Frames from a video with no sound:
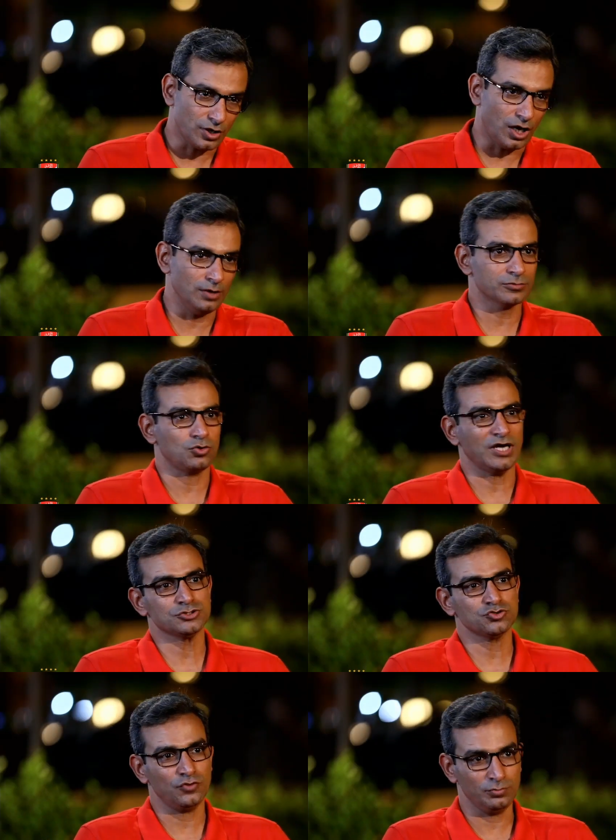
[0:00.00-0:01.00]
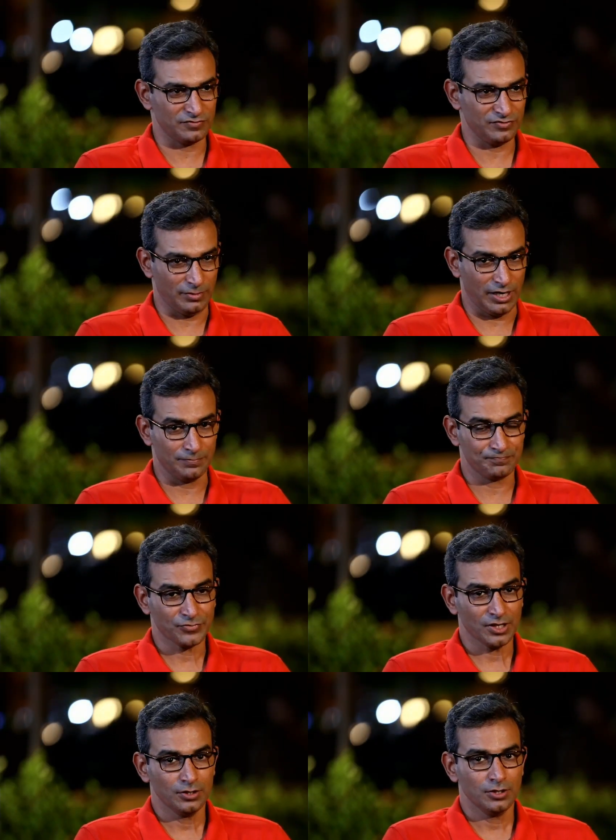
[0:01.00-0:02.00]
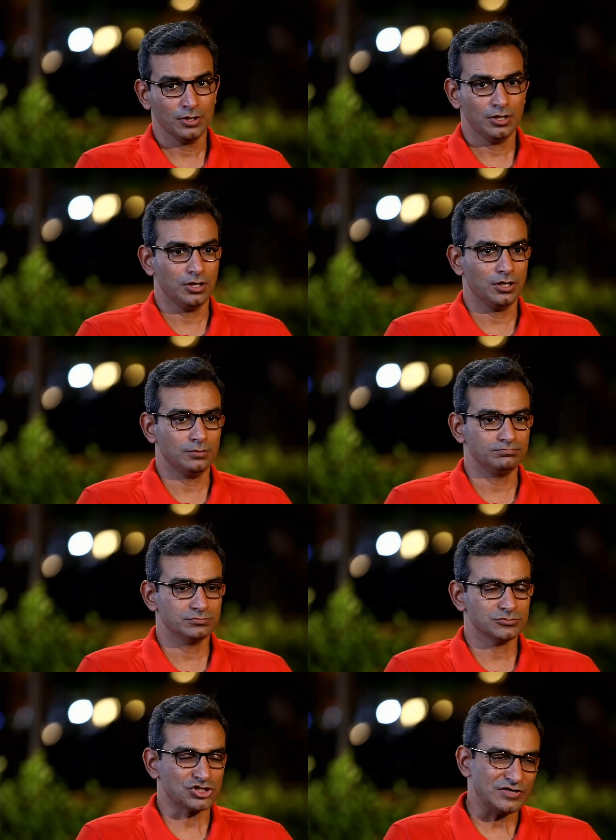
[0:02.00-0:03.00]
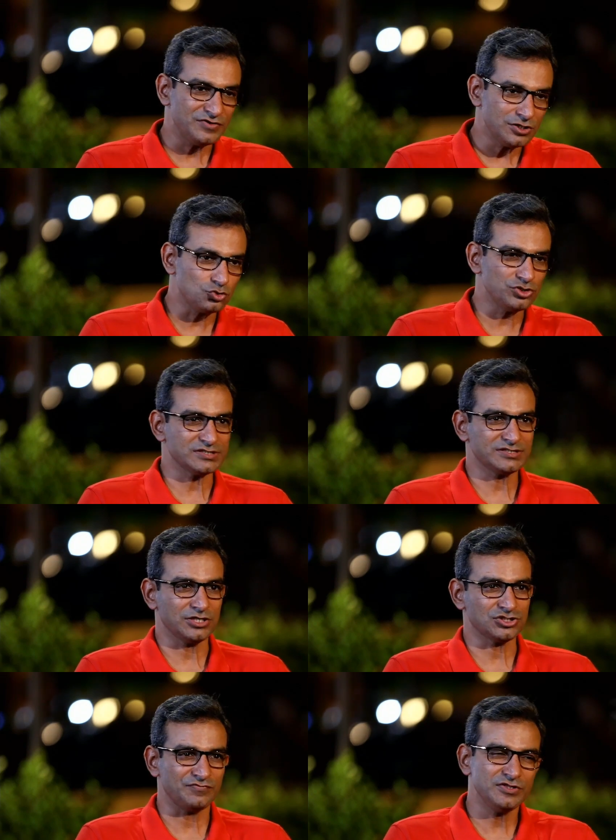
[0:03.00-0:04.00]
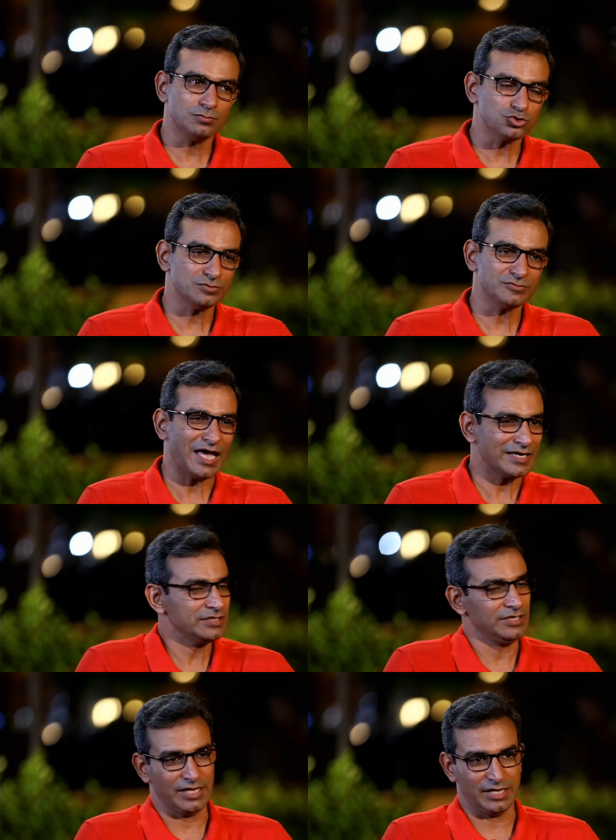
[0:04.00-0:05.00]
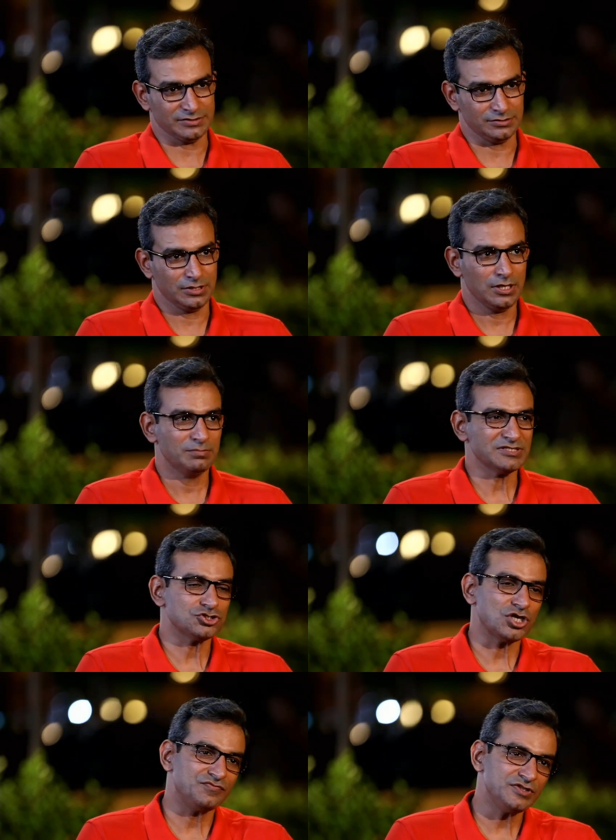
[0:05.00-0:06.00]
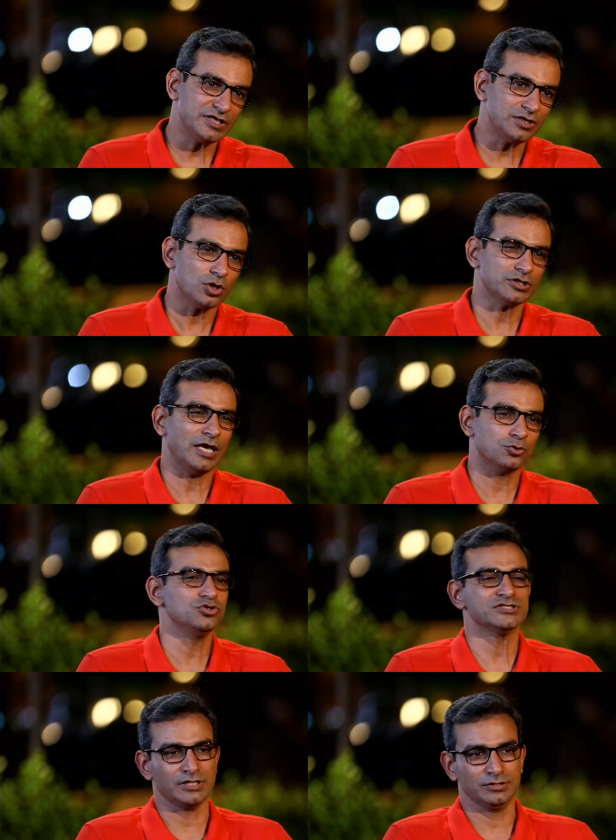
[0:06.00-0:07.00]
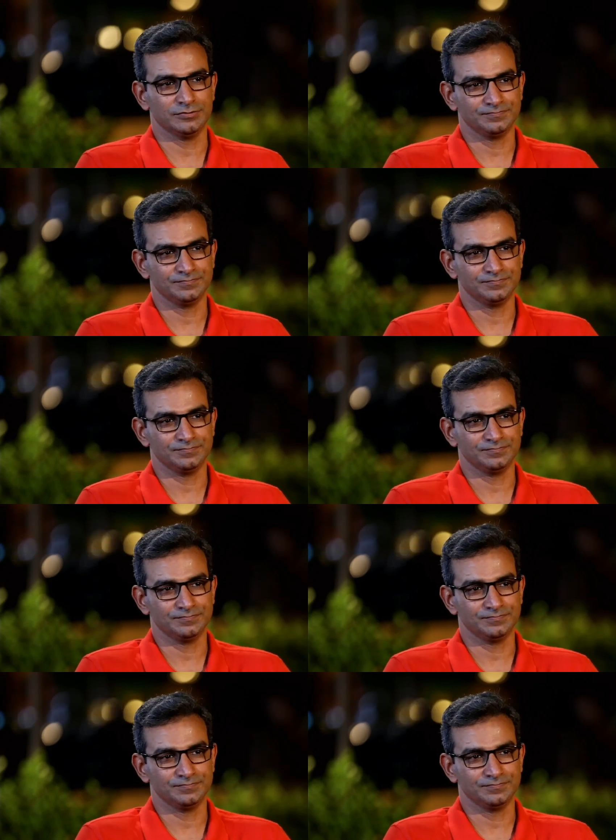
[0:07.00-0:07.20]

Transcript: عمرو وعايز يشوف عمر في الملعب آه، شايفين الدنيا ازاي شايفين الموسم ده اكيد احنا احسن بس شايفين ايه الوضع هيكون ازاي